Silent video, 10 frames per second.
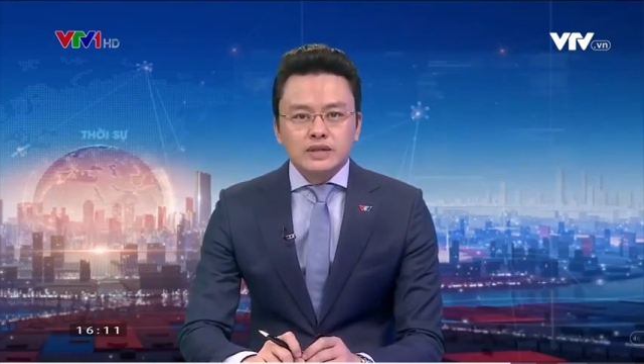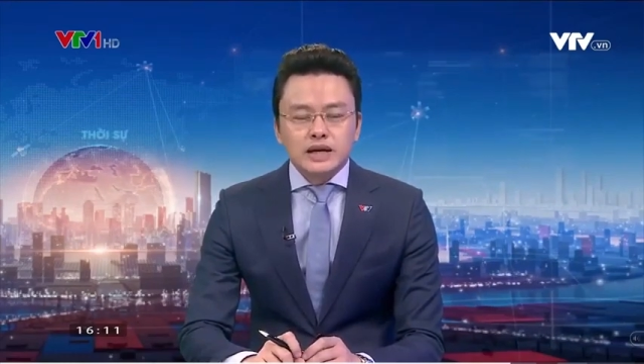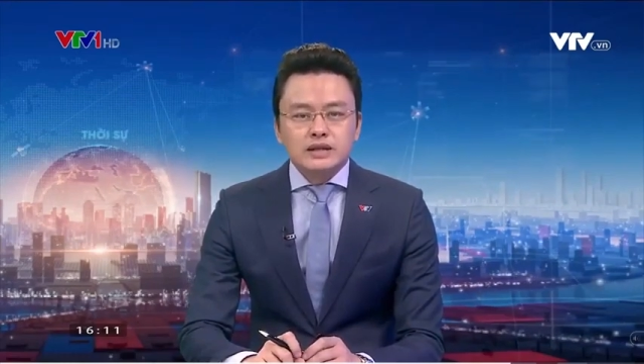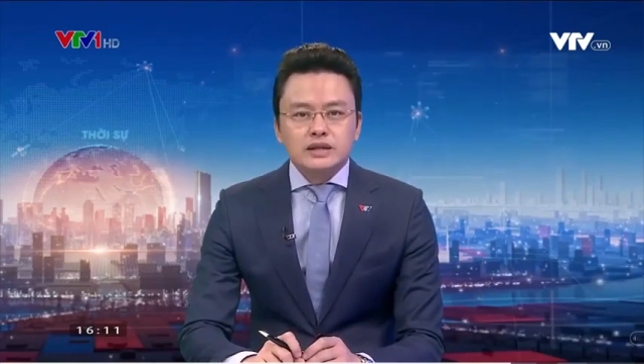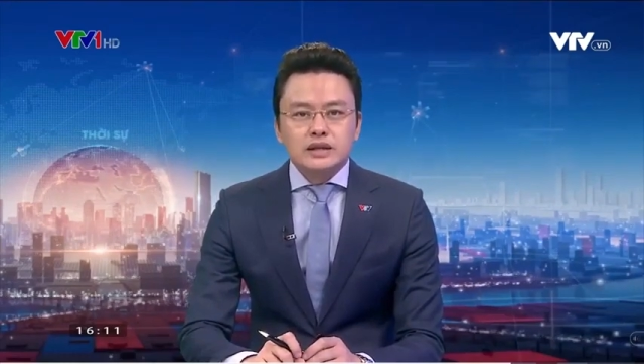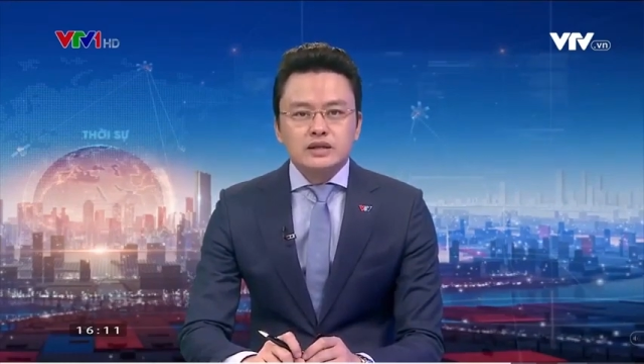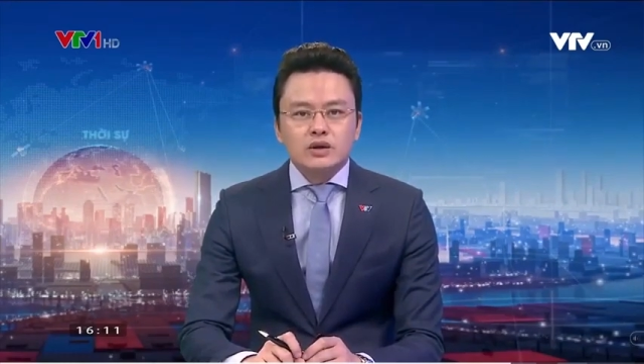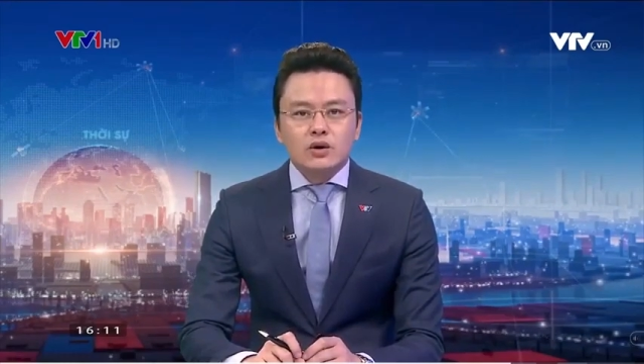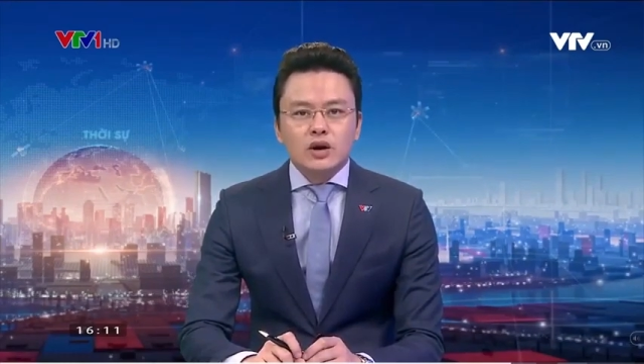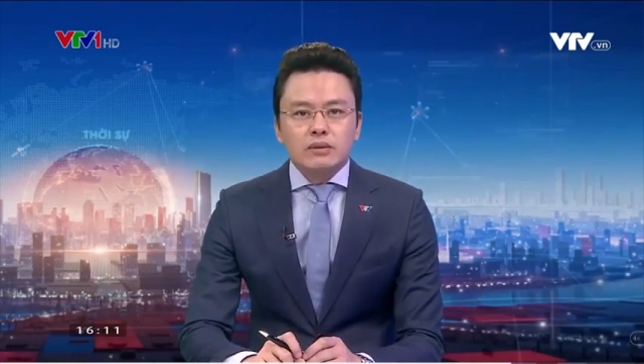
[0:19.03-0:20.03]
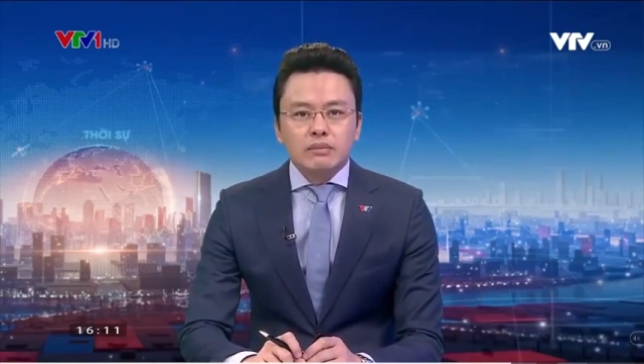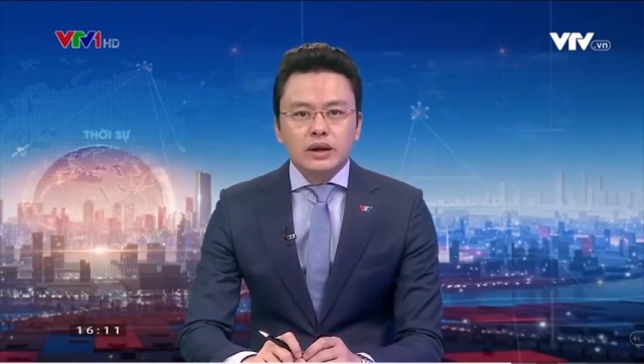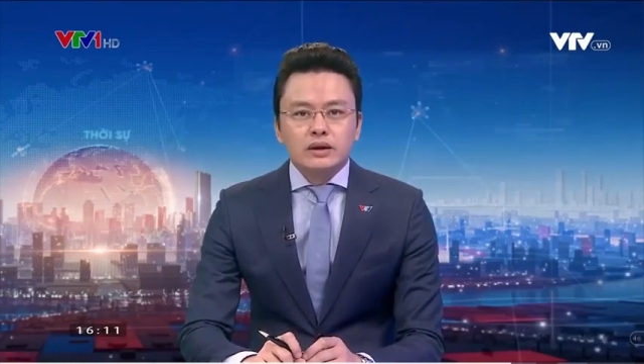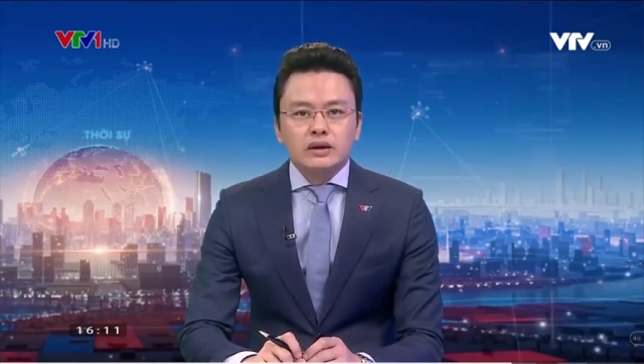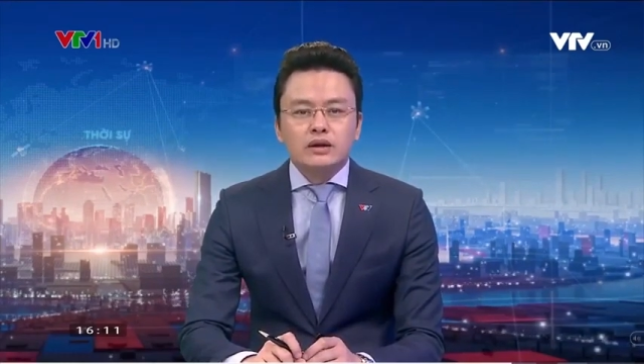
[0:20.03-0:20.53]
giải trí cho con em
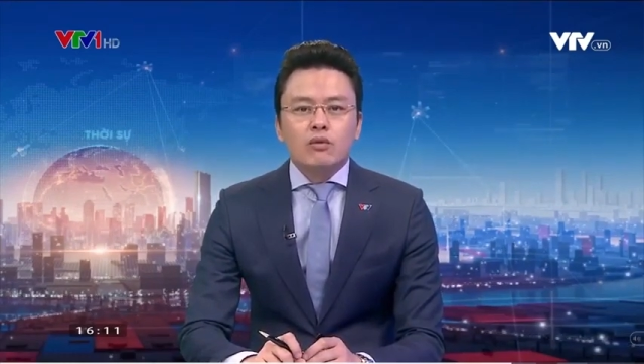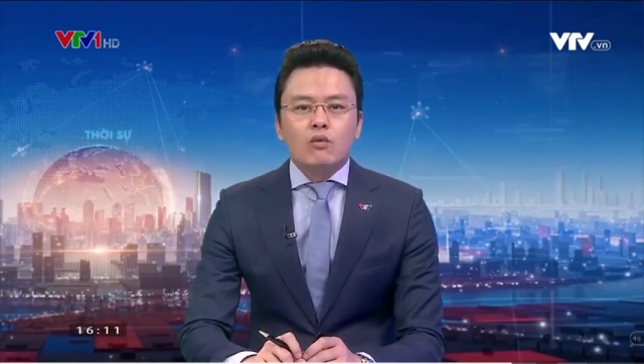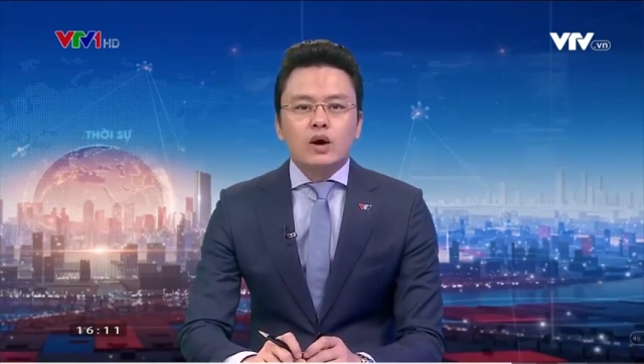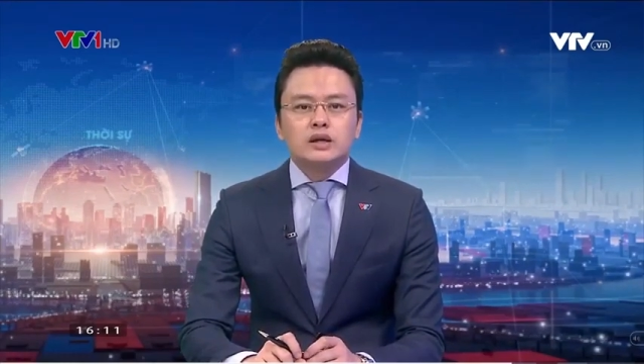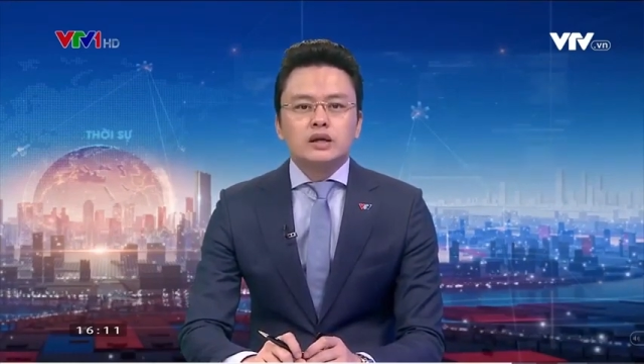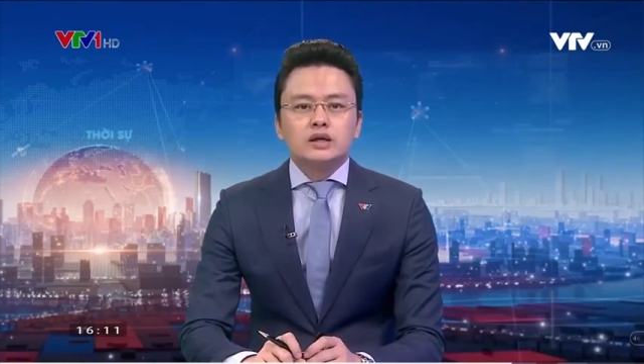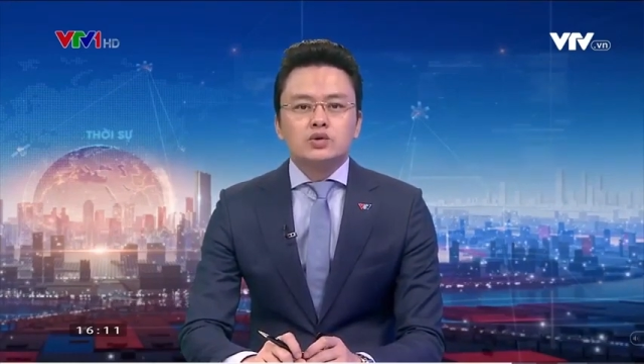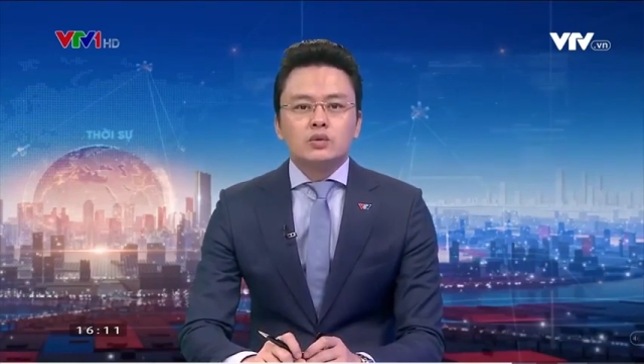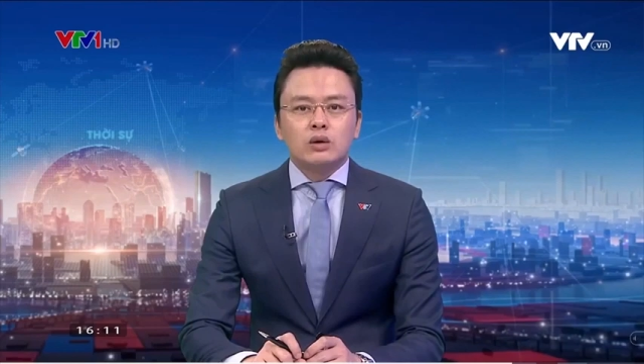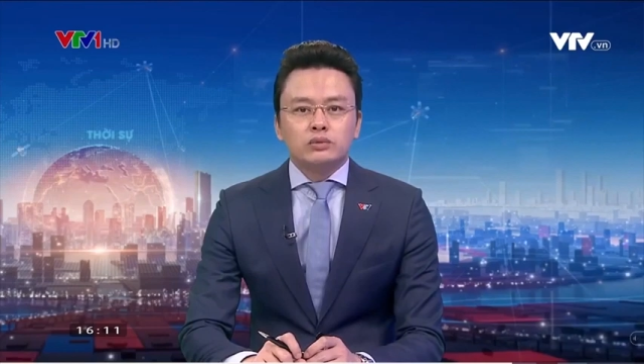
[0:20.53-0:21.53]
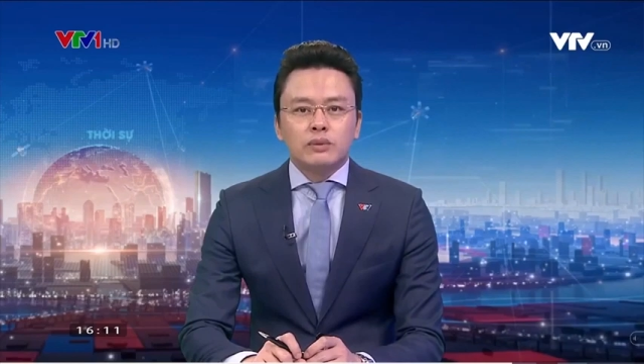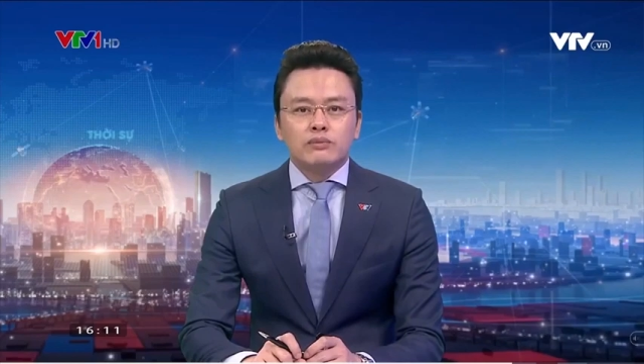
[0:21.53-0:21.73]
mình thông qua những ứng dụng học